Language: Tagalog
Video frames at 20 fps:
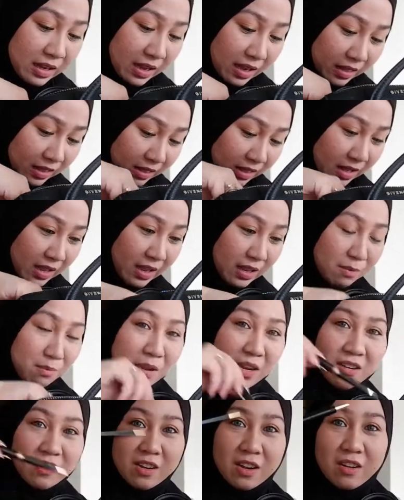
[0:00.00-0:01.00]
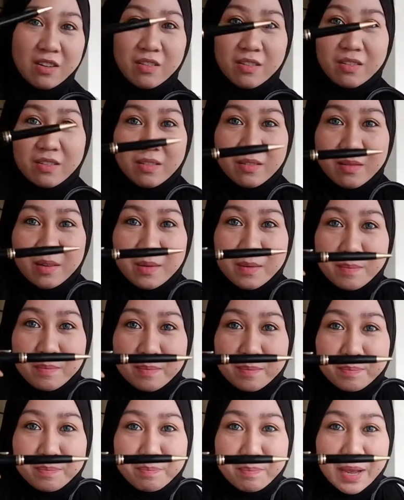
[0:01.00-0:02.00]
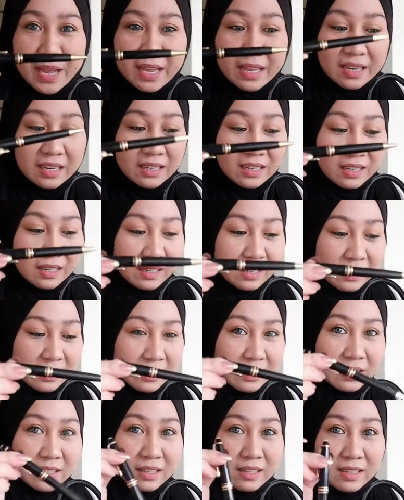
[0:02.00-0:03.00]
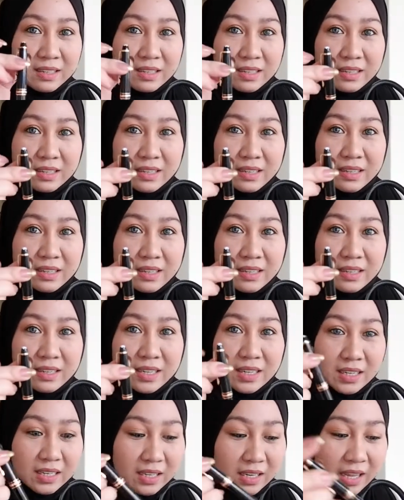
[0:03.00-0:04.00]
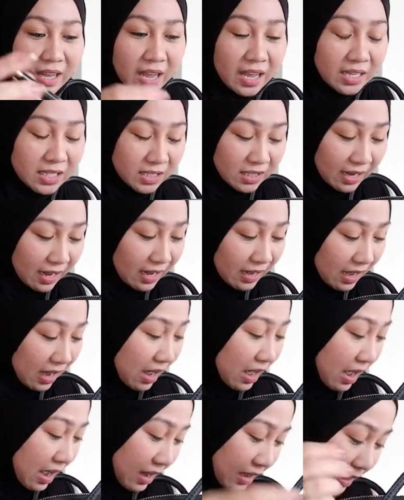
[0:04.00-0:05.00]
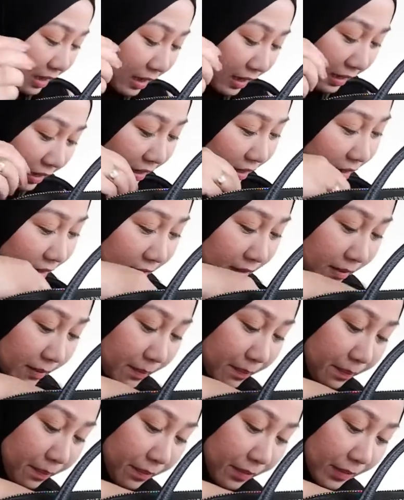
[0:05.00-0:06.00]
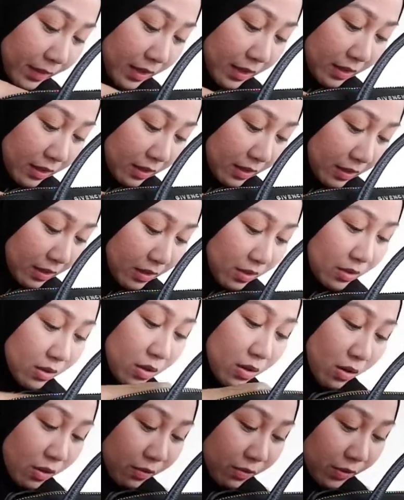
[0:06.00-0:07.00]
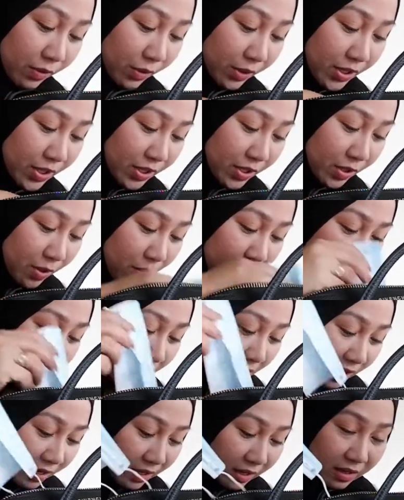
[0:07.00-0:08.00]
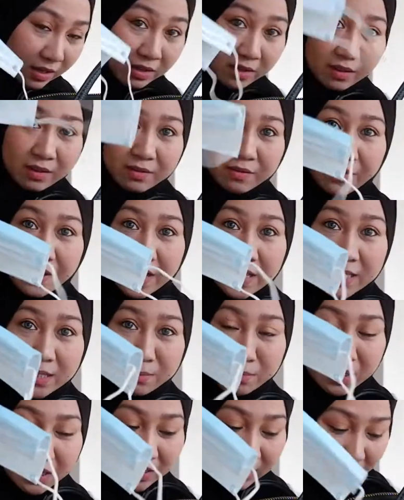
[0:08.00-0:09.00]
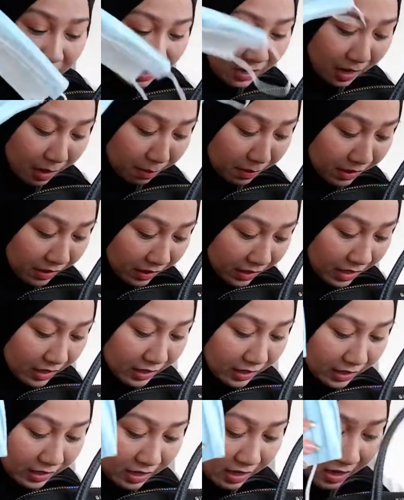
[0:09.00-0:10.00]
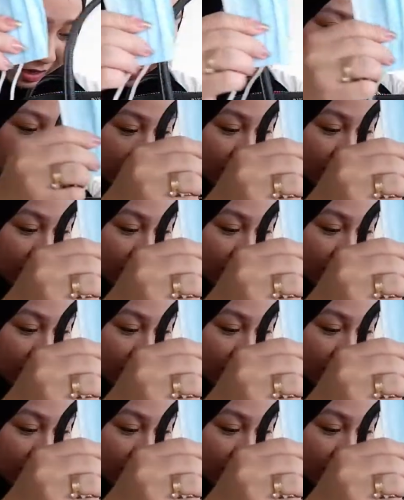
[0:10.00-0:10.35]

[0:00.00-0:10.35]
And then, meron akong pen in case kailanganin. Of course, yung aking face mask na gamit kanina.